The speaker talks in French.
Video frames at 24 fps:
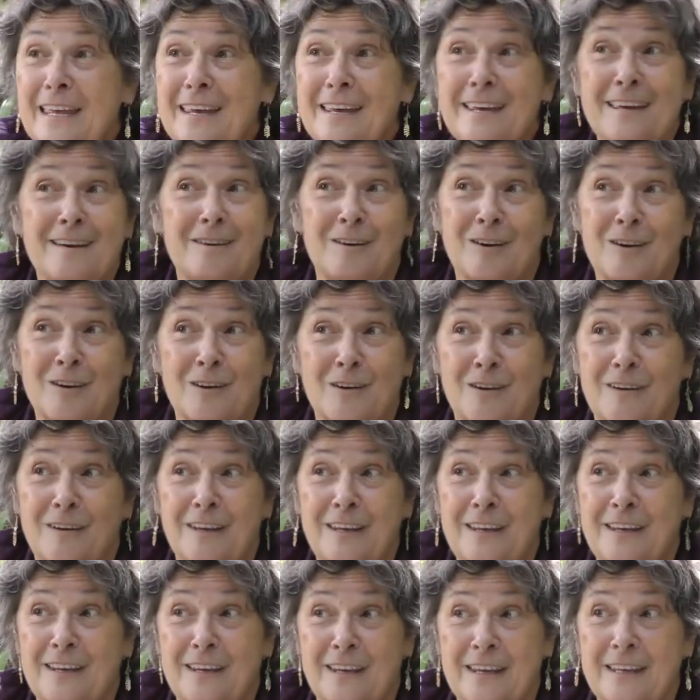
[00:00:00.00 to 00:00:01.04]
et,
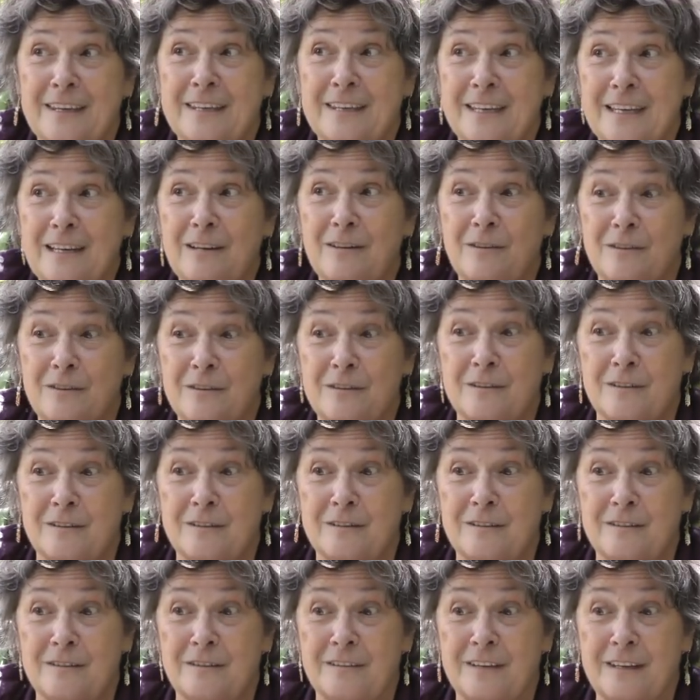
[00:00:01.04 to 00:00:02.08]
et,
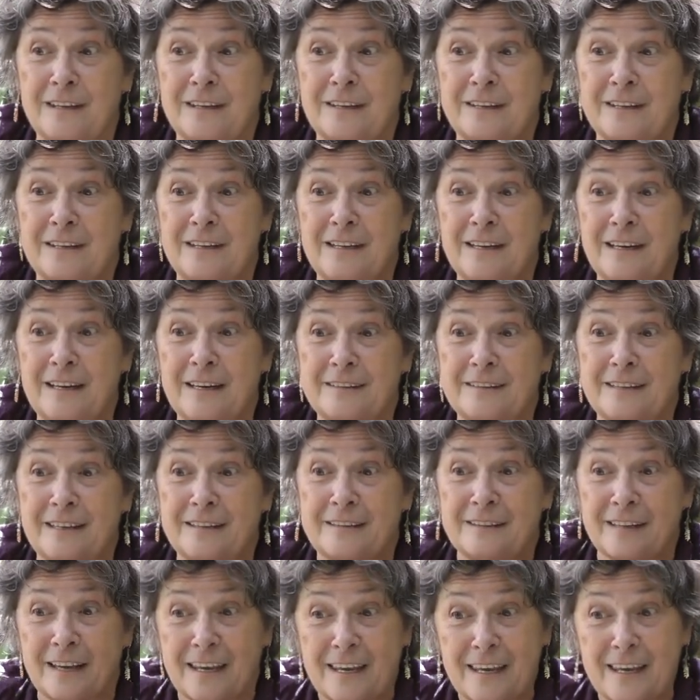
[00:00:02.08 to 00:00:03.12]
qu'il était
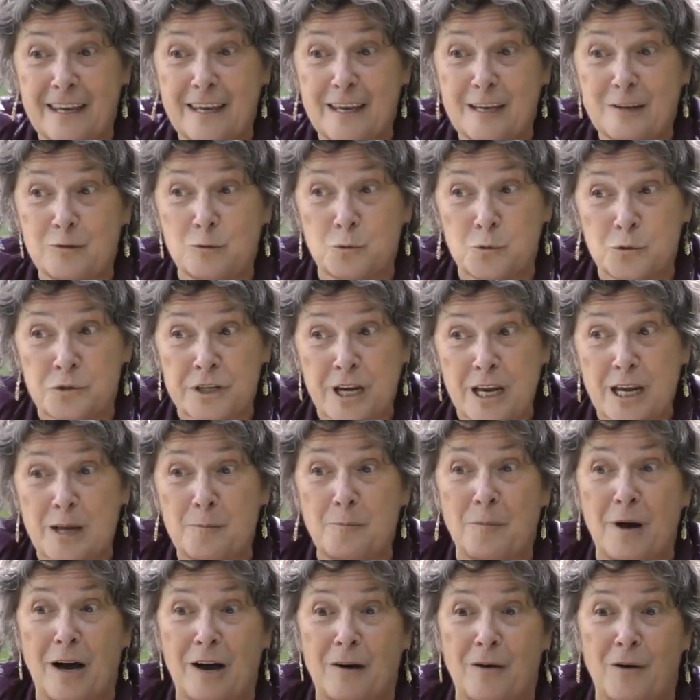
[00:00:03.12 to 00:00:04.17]
très touché
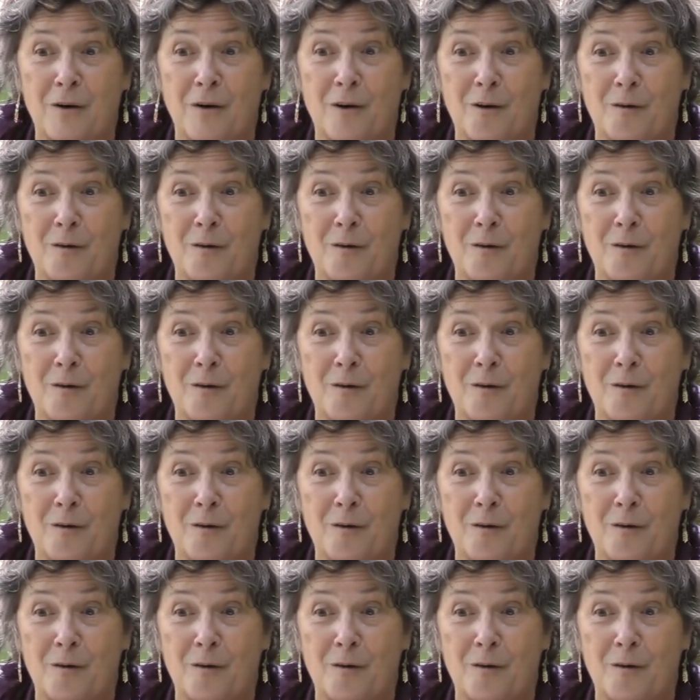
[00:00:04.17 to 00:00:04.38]
par